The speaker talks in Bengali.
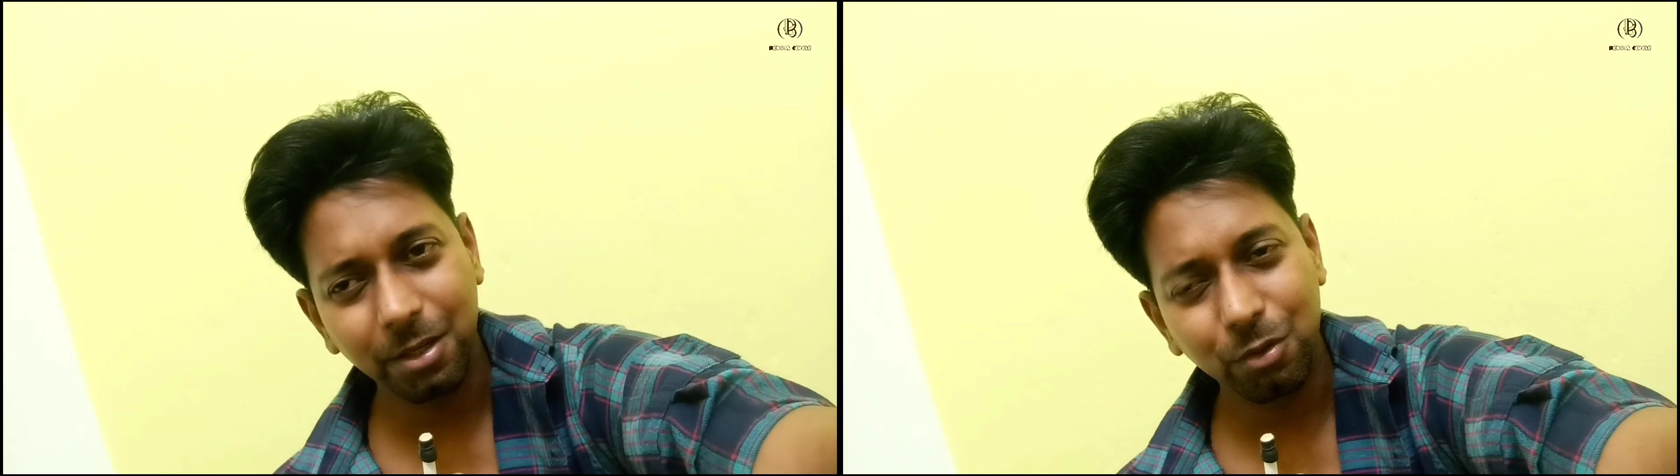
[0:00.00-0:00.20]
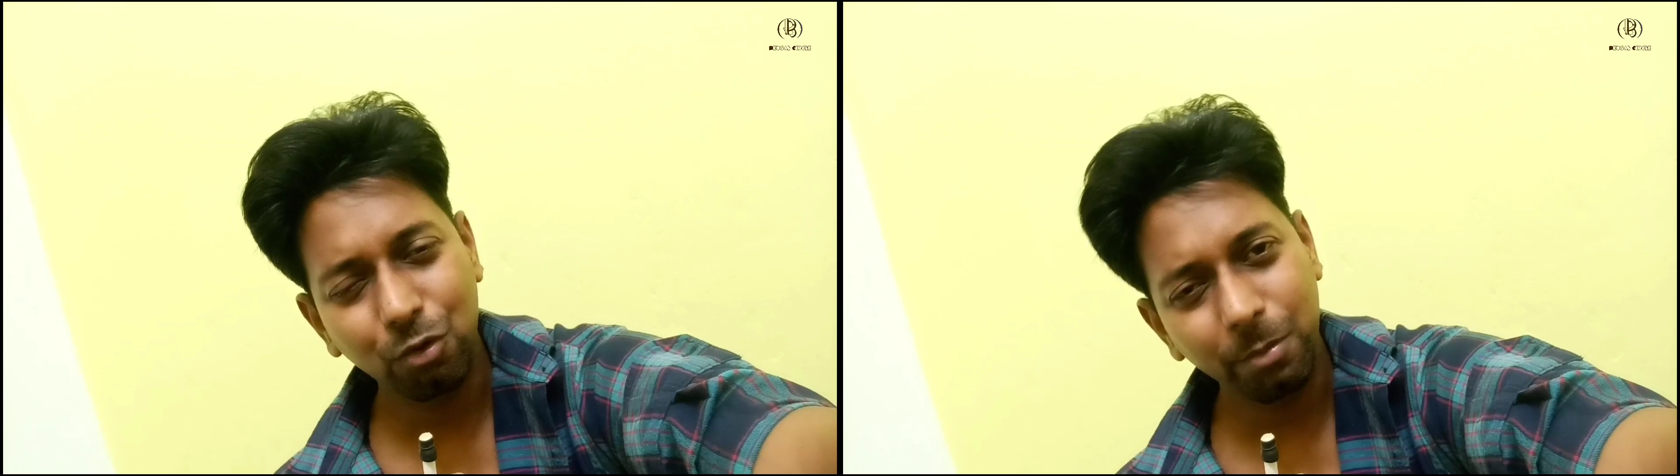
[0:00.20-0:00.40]

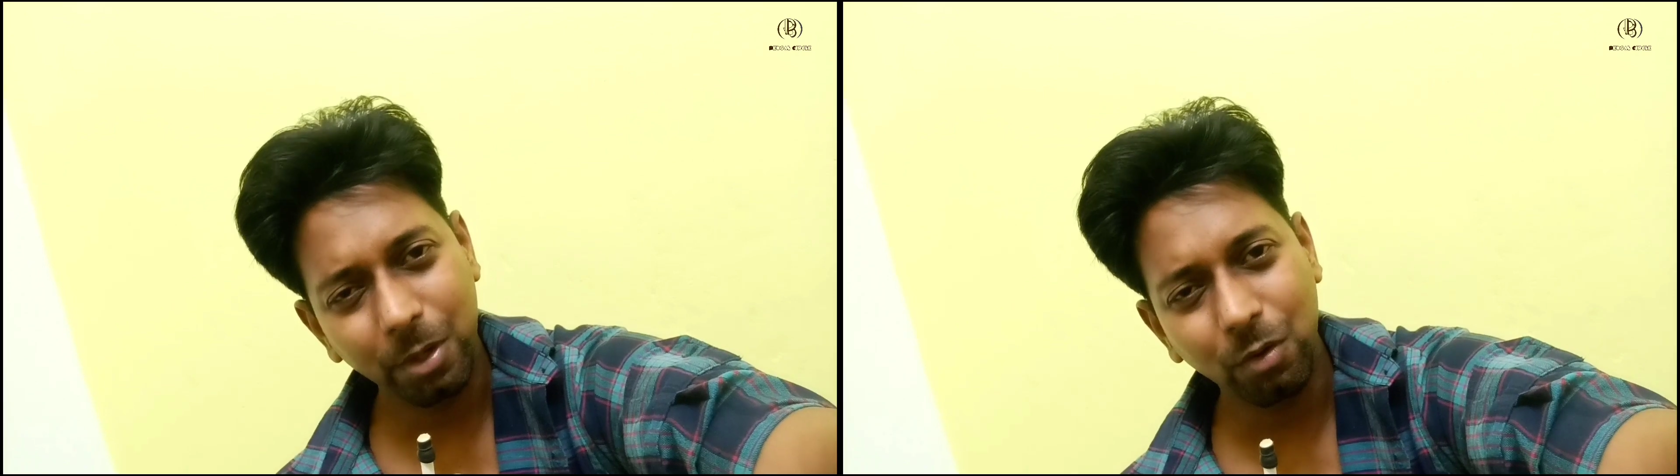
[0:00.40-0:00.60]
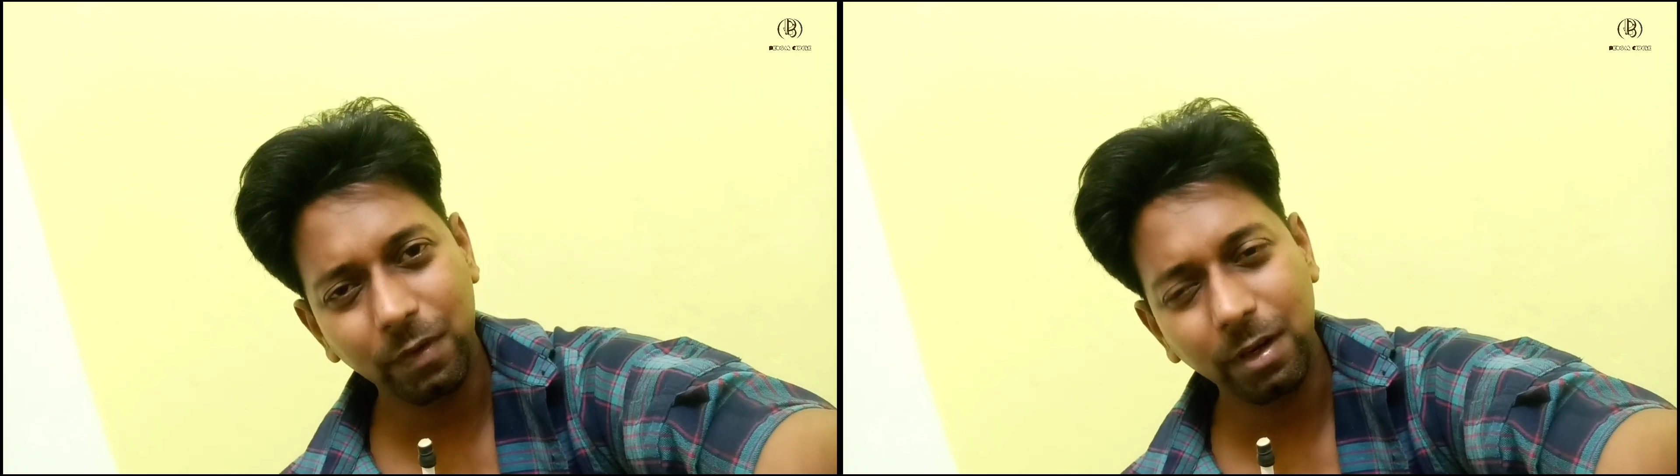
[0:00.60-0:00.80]
কিন্তু খুব
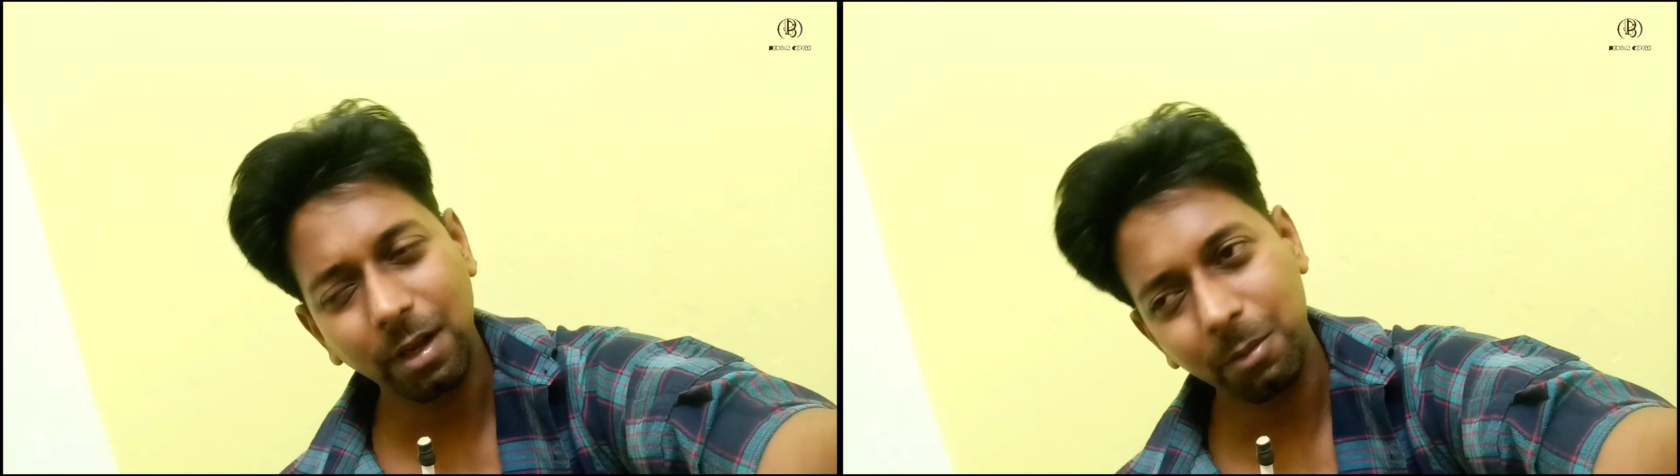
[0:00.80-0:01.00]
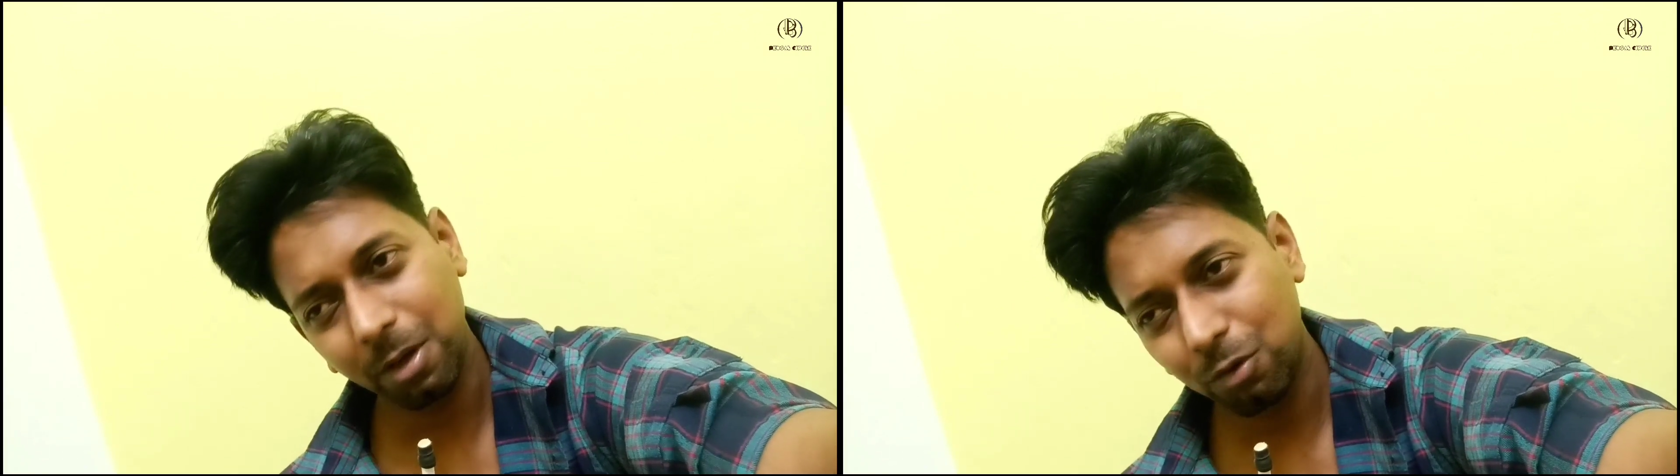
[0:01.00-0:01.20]
ইনোসেন্ট
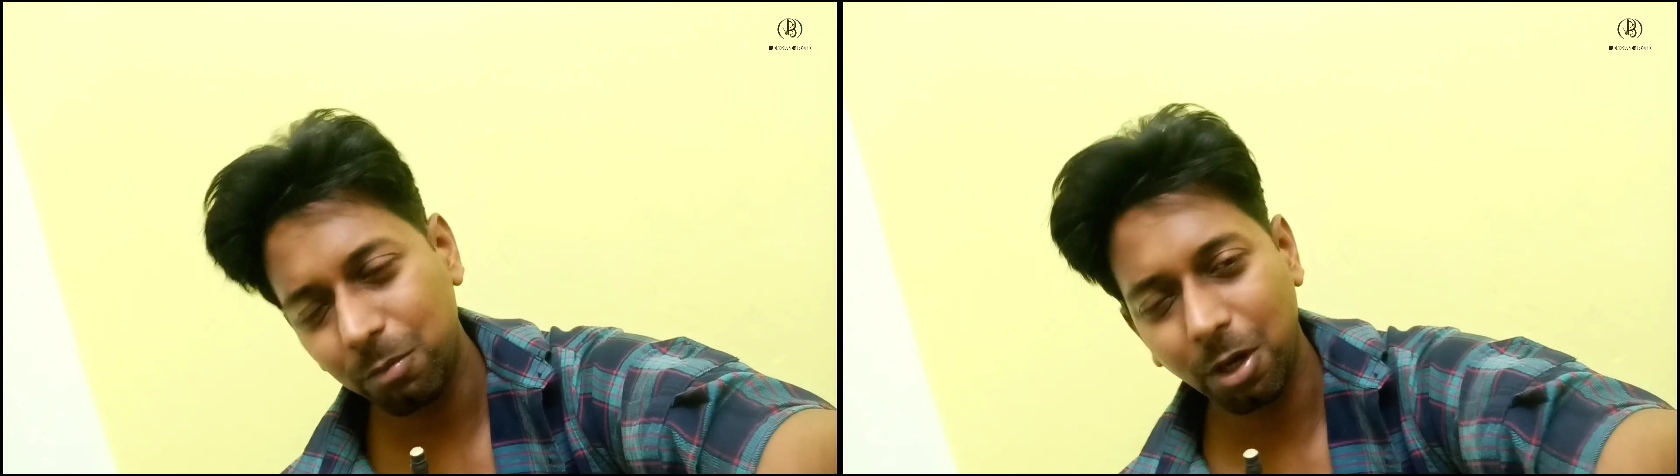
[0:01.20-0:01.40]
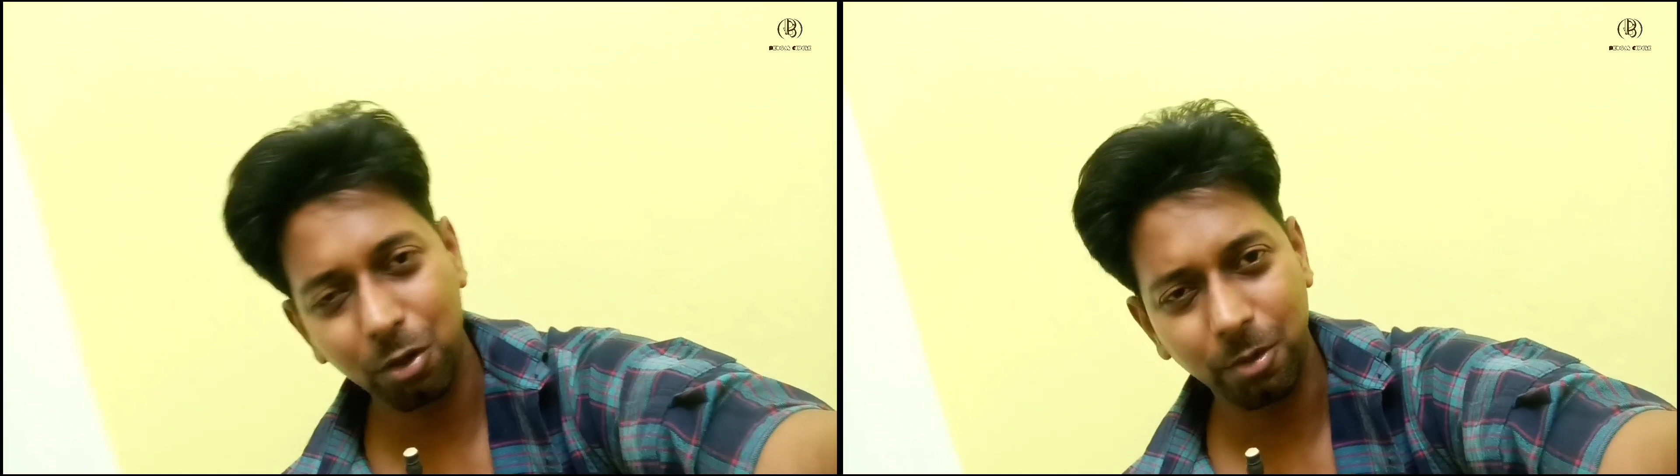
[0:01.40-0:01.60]
আমাকে
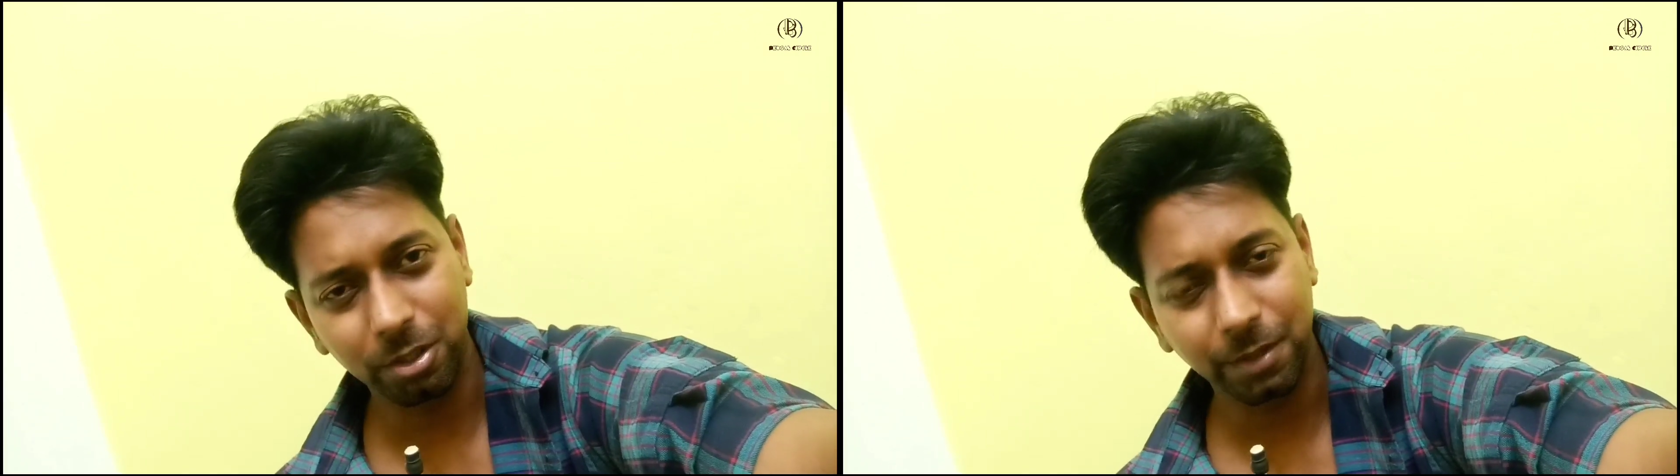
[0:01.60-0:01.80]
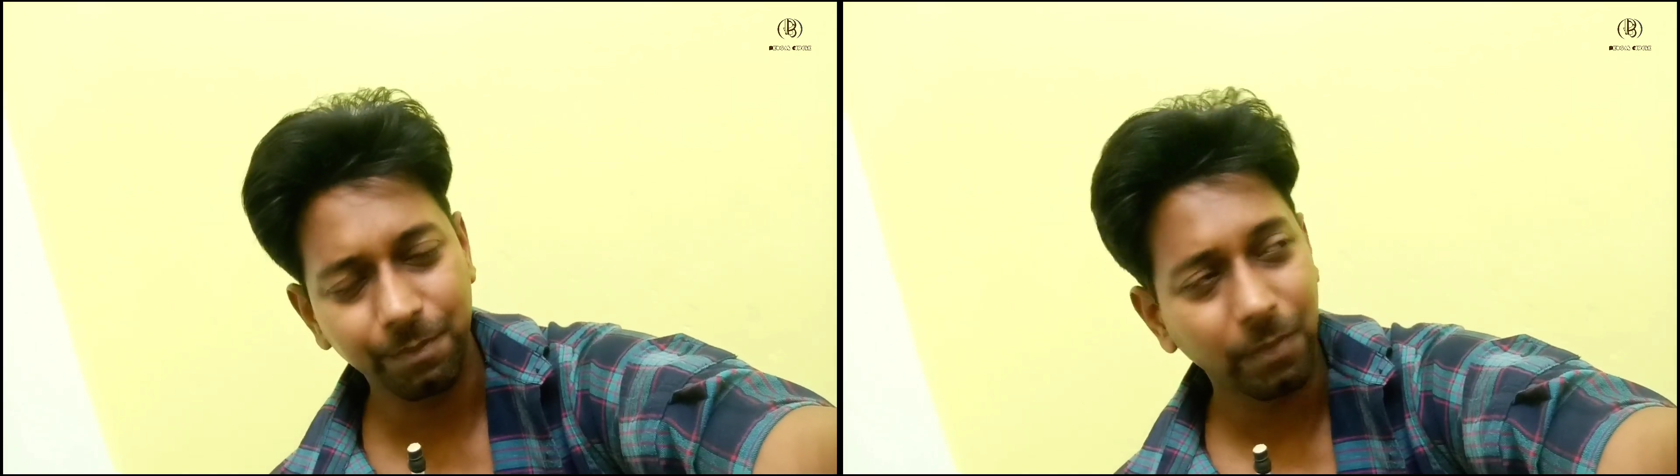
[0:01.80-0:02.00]
খুব
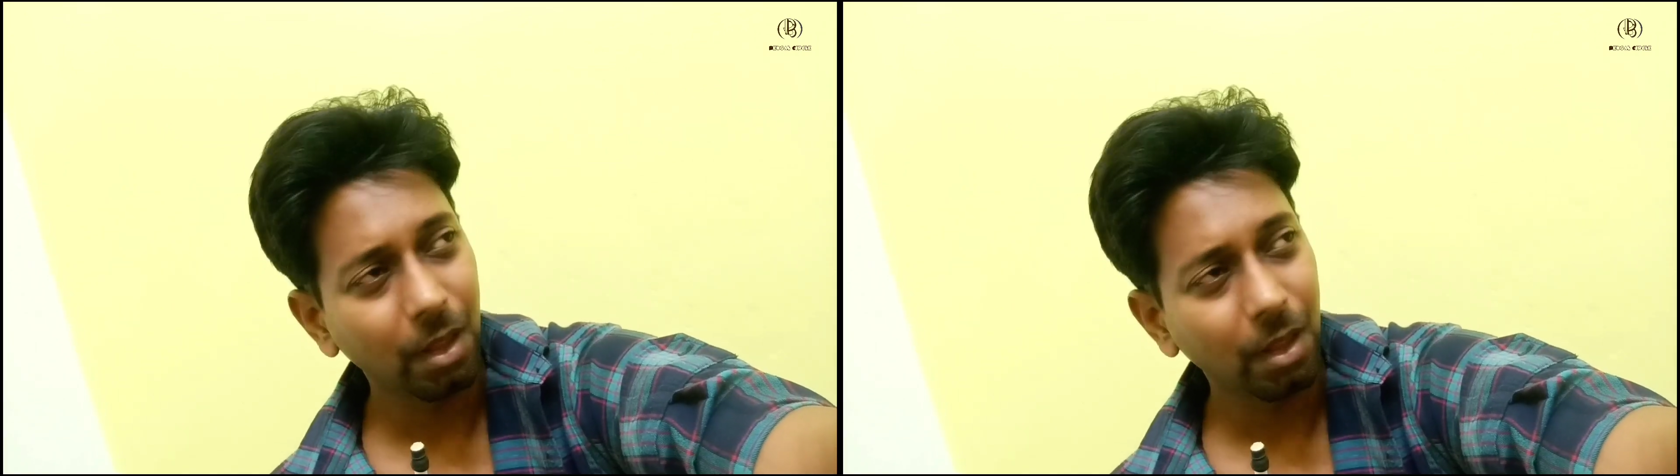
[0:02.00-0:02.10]
ভালোবাসে